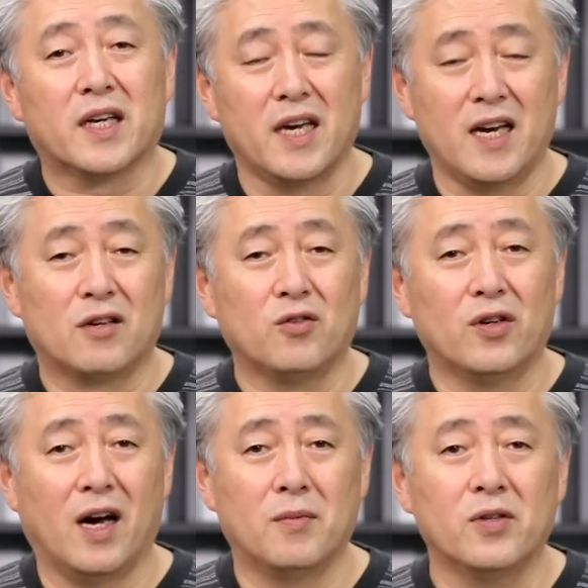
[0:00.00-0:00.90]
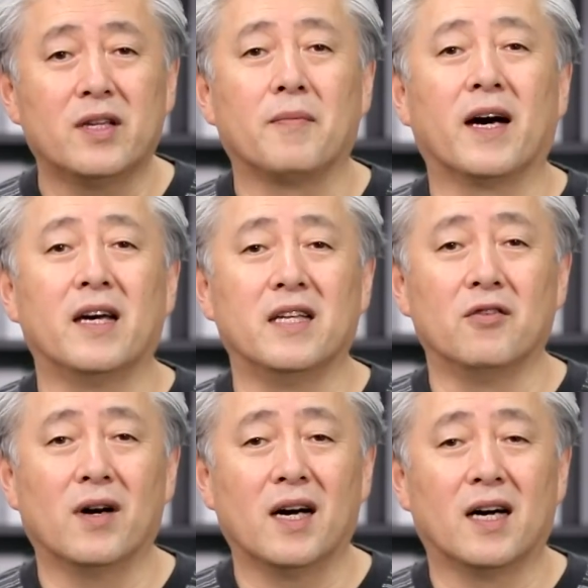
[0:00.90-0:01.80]
契約を破った場合に
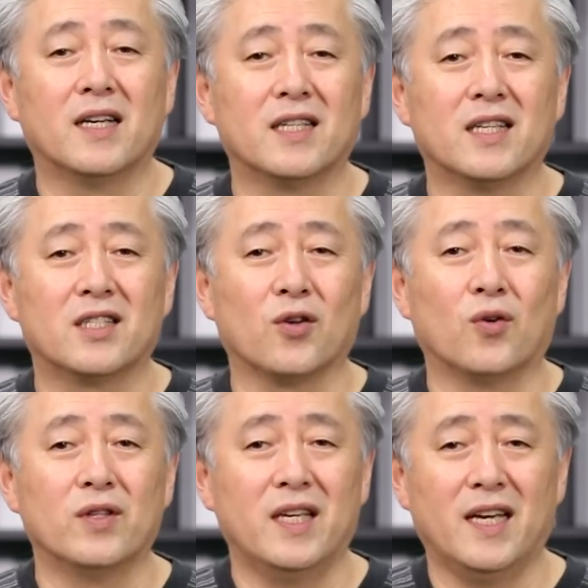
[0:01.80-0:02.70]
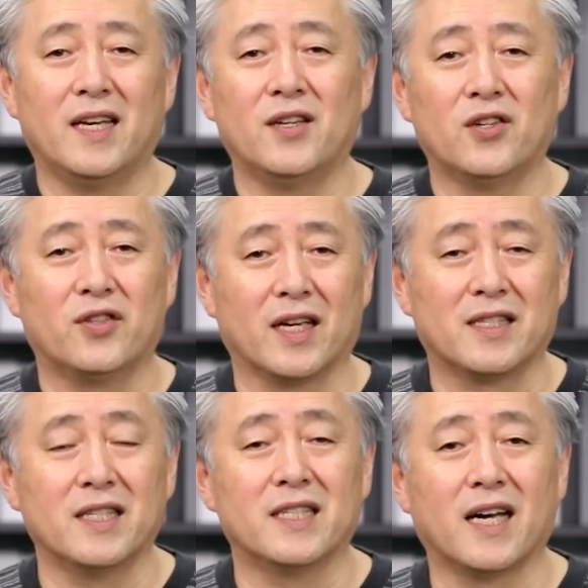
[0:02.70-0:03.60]
はそこに2
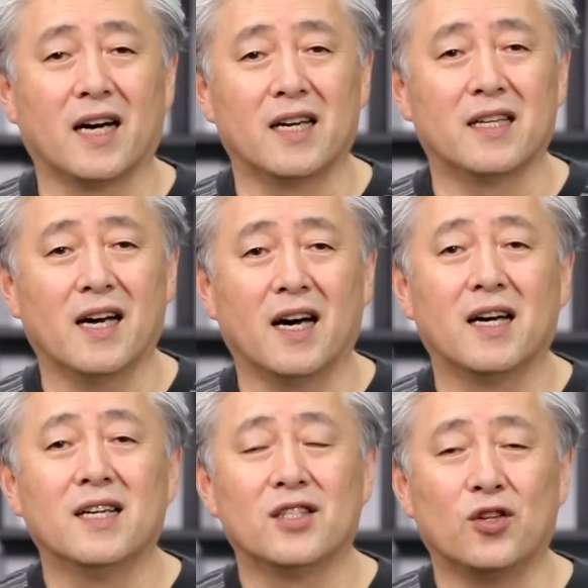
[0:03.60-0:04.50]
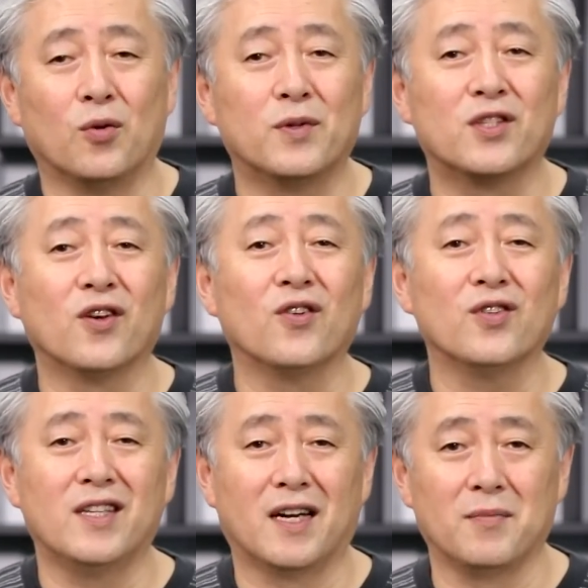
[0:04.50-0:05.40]
つに裂かれた動物のよう
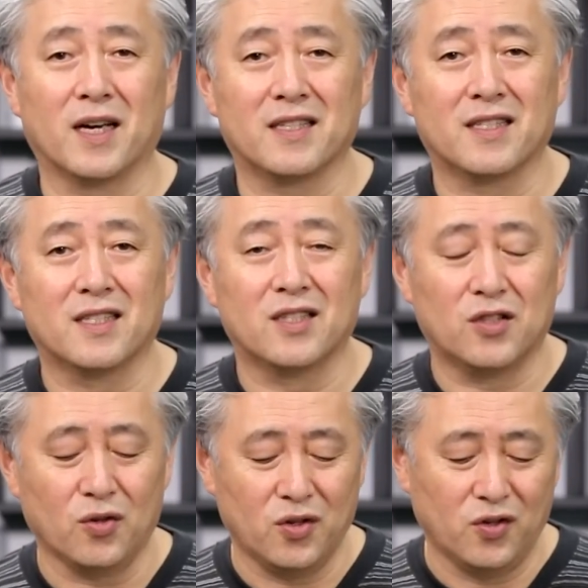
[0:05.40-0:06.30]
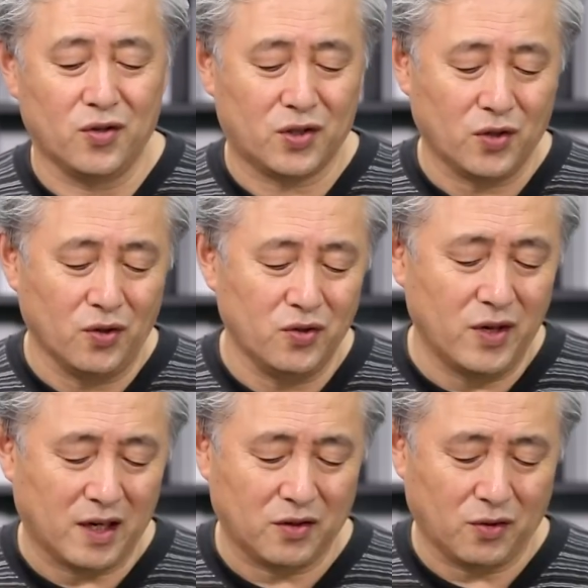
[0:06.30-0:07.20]
になりますというそ
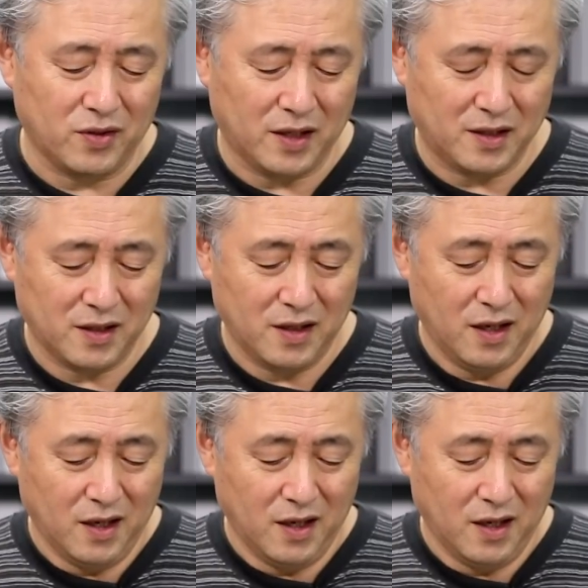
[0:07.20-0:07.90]
約束です。